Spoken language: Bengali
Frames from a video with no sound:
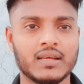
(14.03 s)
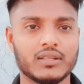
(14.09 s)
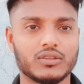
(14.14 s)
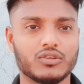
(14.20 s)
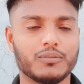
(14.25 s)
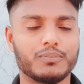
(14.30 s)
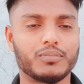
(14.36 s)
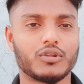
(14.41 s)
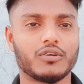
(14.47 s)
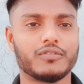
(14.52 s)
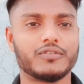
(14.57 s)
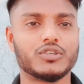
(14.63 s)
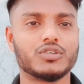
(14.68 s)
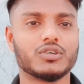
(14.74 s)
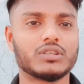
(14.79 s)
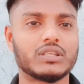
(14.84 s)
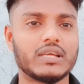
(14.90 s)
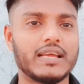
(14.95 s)
তো পুরো
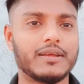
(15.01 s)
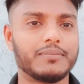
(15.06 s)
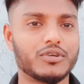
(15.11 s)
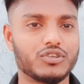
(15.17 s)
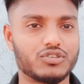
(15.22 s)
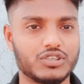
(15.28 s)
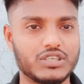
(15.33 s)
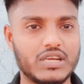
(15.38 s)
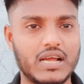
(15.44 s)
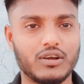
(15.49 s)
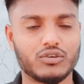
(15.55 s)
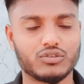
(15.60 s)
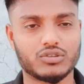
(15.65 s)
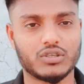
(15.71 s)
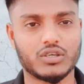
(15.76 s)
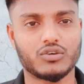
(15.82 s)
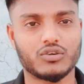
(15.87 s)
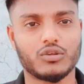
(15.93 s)
ভিডিওতে এই বিষয় নিয়ে
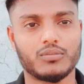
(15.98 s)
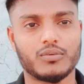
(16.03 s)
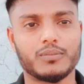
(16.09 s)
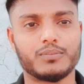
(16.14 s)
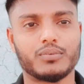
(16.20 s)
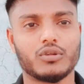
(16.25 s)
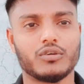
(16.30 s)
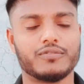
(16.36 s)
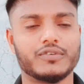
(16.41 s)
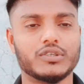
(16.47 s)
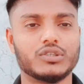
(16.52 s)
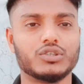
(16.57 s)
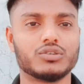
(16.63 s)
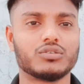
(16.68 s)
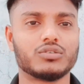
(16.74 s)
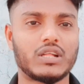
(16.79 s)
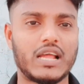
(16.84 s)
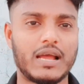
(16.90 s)
আলোচনা করব পুরো ভিডিও
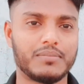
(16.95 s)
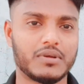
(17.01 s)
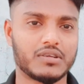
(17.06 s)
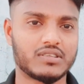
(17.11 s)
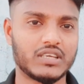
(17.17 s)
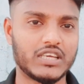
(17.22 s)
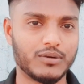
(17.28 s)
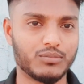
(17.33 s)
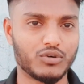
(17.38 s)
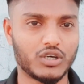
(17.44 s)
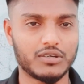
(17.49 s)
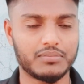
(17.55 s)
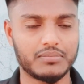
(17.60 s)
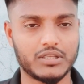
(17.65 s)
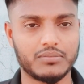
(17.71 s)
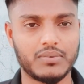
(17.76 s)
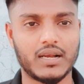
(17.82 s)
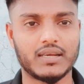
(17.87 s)
জুড়ে আমি আছি হিমু
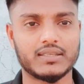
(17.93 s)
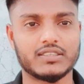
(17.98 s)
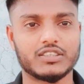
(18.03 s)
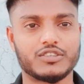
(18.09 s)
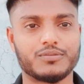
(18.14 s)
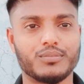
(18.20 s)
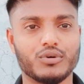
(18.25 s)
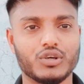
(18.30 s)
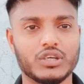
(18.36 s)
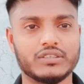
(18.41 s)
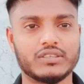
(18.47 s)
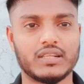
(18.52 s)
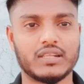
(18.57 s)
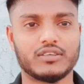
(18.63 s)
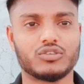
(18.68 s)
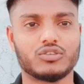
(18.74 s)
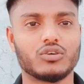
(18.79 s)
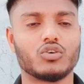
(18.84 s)
আহমেদ বাংলাদেশ পুলিশের
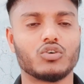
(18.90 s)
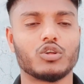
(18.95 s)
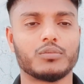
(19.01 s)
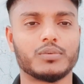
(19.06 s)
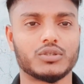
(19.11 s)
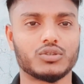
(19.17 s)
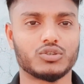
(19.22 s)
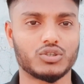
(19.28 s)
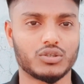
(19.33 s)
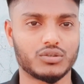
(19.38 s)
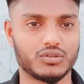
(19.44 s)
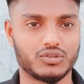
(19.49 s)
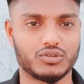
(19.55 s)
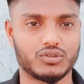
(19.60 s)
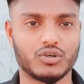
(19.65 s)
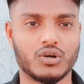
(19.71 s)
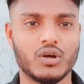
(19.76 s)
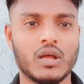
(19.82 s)
একজন গর্বিত সদস্য
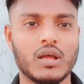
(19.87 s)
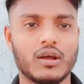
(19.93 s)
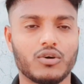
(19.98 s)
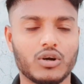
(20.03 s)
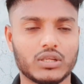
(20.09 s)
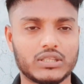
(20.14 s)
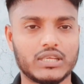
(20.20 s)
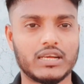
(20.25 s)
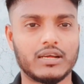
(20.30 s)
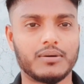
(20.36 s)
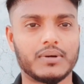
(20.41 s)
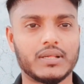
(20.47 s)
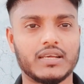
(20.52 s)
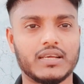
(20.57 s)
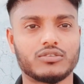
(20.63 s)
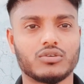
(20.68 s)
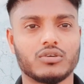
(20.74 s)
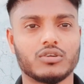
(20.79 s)
কথা না
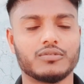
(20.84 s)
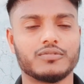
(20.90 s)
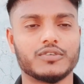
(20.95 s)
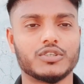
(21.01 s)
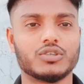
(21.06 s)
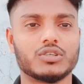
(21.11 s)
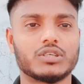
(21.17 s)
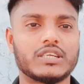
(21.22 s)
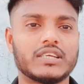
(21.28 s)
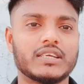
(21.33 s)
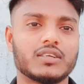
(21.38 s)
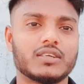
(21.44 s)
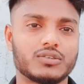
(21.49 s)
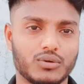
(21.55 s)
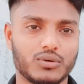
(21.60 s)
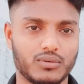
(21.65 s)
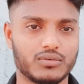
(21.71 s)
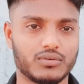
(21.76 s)
বাড়িয়ে চলুন ভিডিওটি
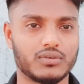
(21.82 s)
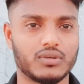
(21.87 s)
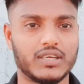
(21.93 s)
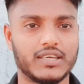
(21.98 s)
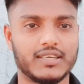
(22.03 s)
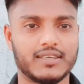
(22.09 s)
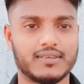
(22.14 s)
শুরু করি